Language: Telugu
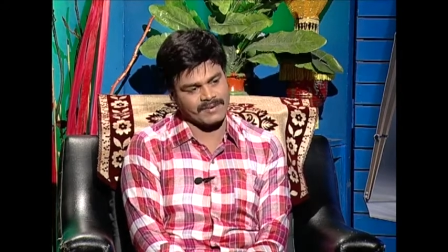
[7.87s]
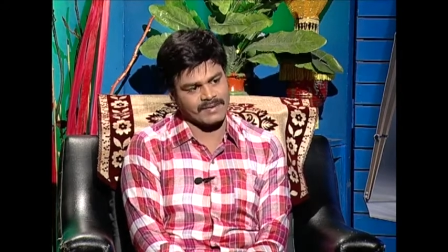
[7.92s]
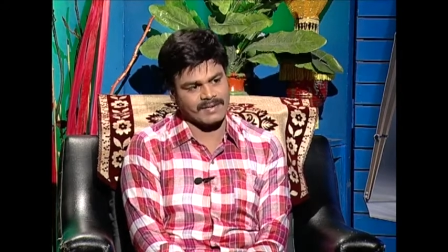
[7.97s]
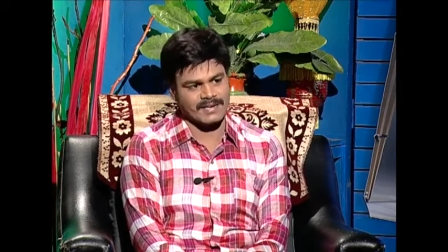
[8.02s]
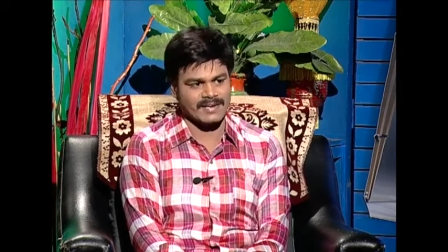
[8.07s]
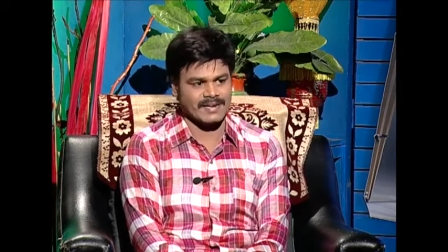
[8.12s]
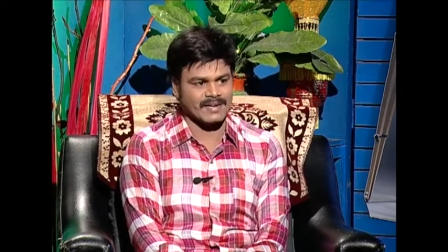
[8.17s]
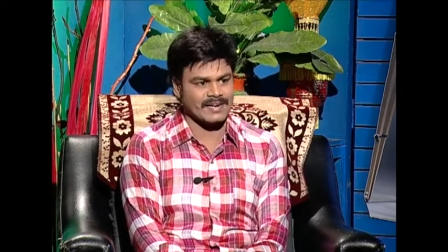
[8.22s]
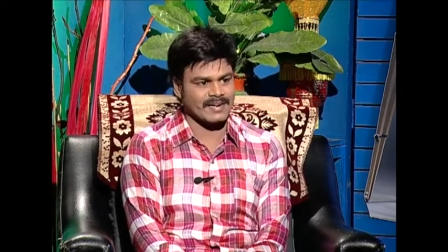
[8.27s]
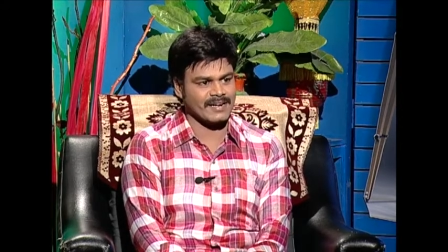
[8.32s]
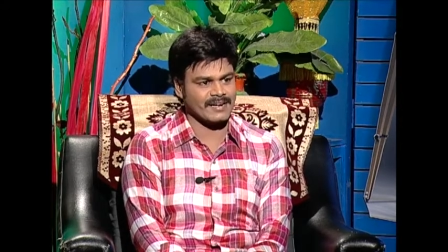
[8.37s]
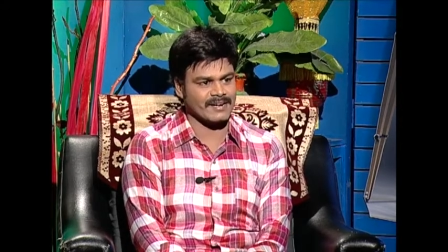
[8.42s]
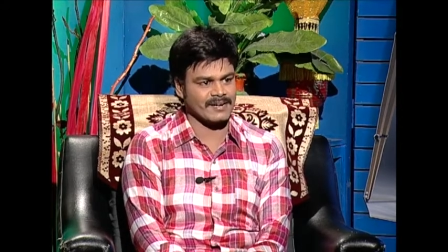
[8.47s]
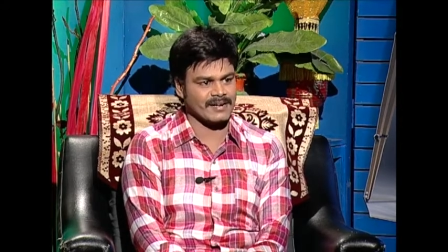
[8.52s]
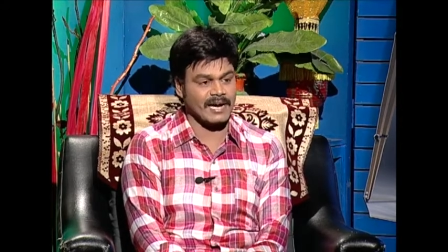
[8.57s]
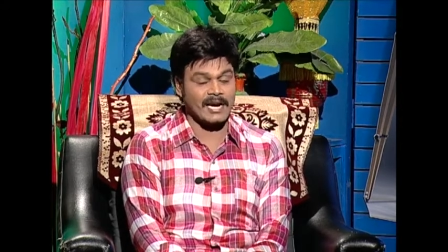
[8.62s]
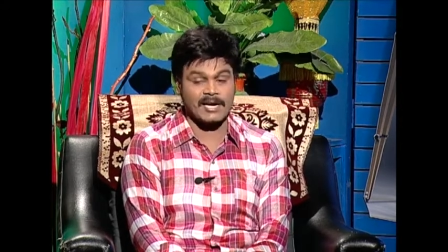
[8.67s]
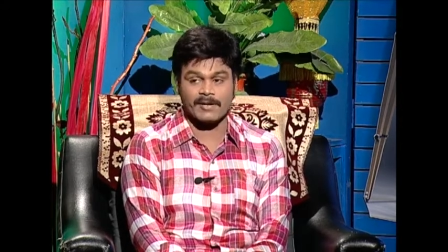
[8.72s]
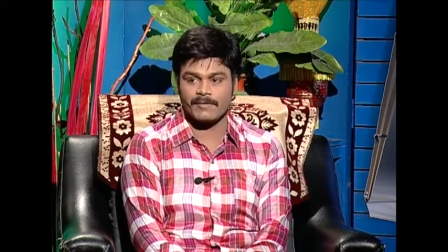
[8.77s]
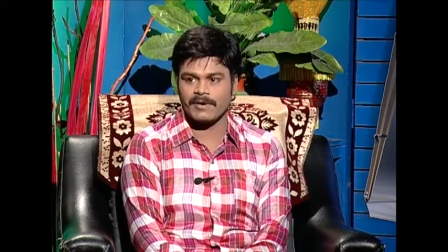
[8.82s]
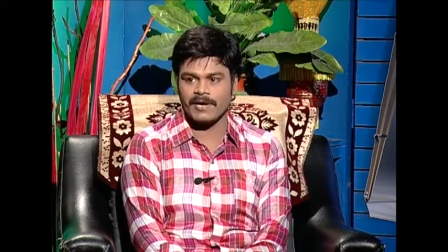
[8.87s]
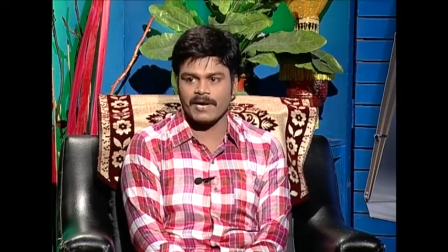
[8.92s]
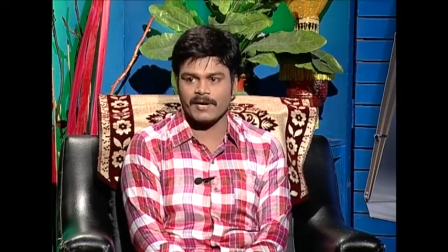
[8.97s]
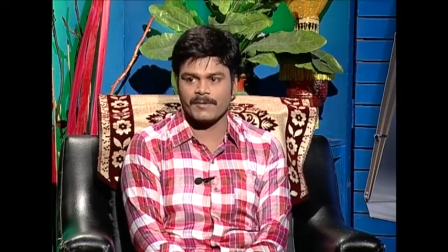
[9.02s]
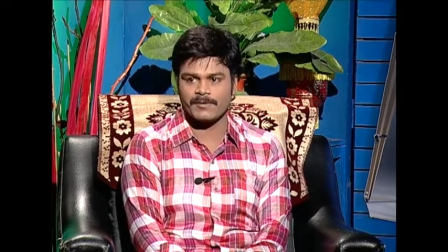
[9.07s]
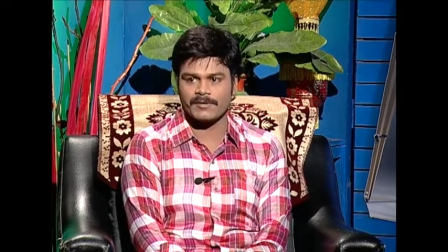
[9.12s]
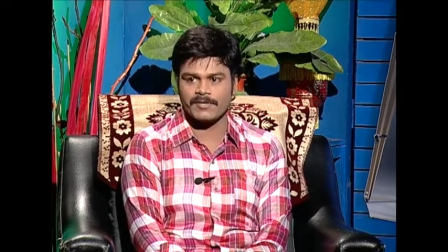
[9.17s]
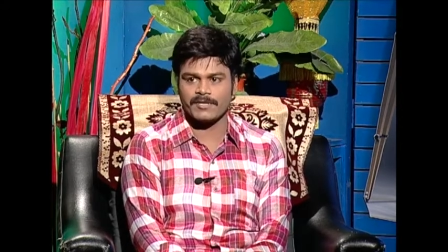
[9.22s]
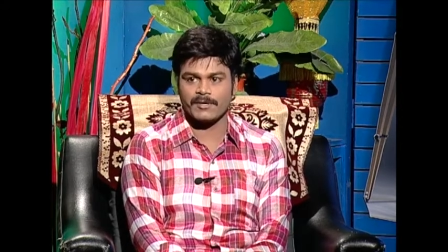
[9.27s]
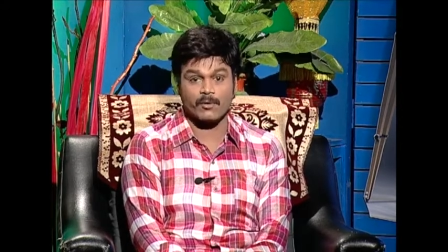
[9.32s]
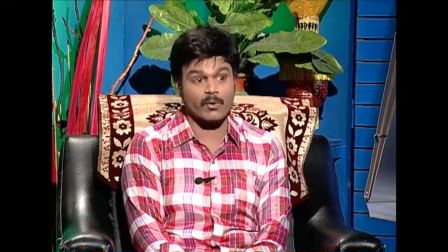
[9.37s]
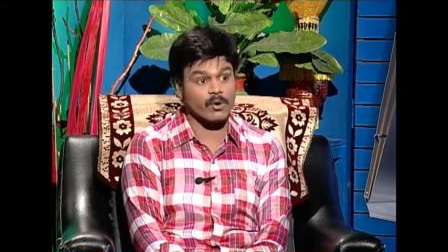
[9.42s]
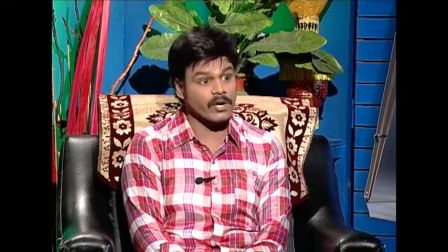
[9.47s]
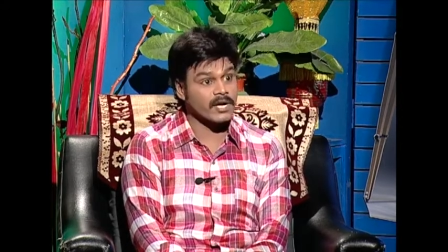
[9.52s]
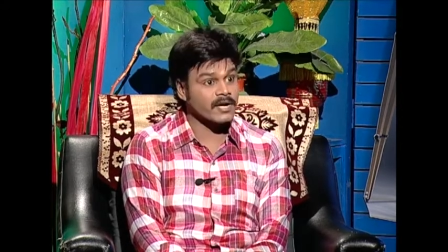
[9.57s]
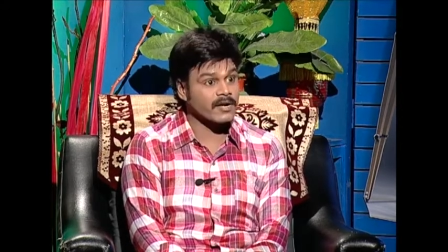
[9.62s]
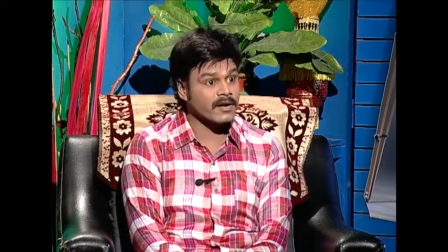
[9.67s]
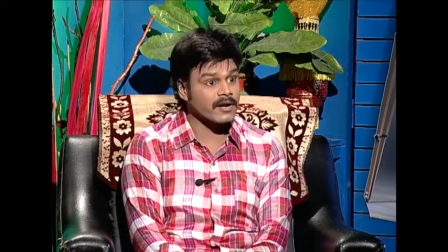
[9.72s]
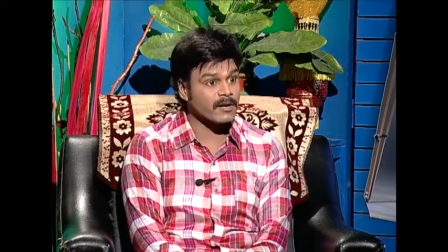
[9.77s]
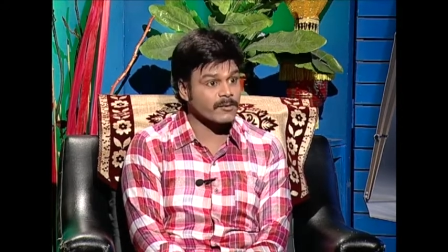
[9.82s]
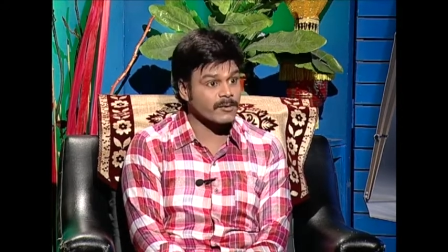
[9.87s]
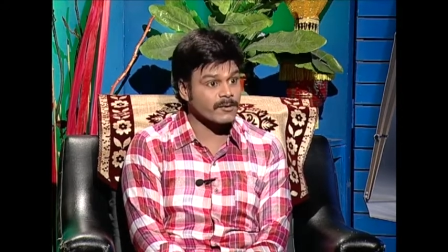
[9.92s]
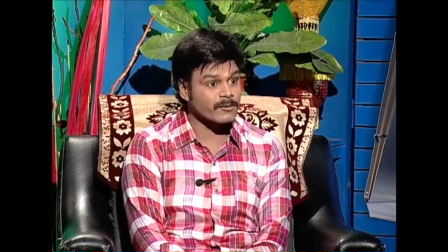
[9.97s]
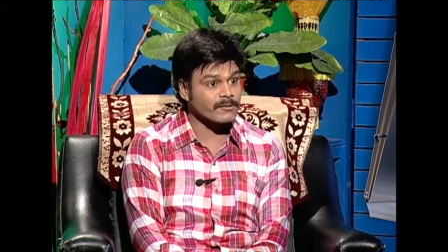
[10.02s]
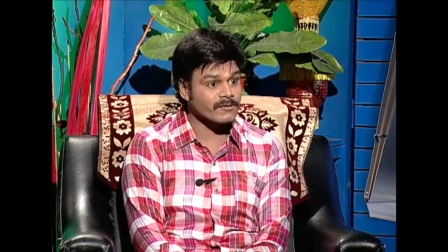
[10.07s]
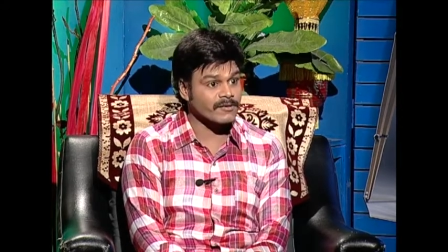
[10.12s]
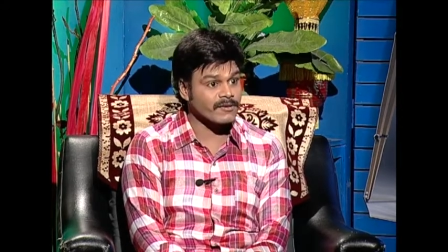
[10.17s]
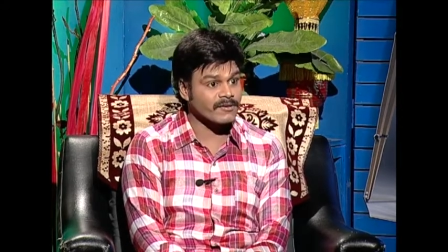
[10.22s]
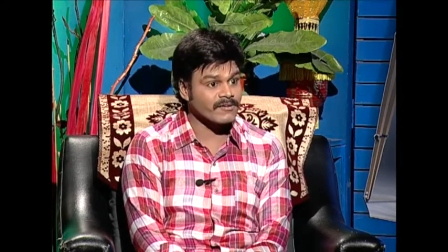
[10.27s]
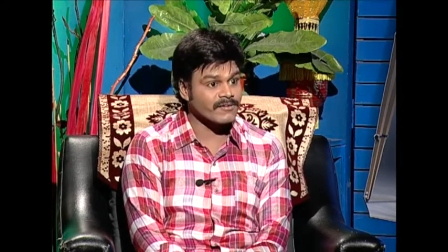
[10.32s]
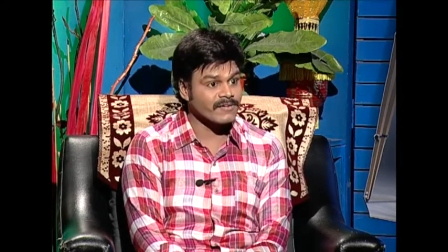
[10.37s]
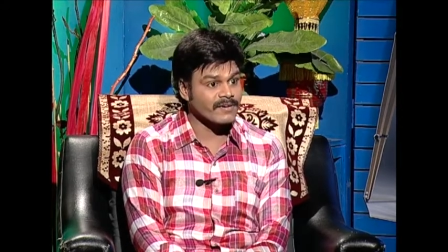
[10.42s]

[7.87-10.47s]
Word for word: రకరకాల కాటం రైడ్ అయిపోయింది కోనేట్ రైడ్ పెట్టుకుందాం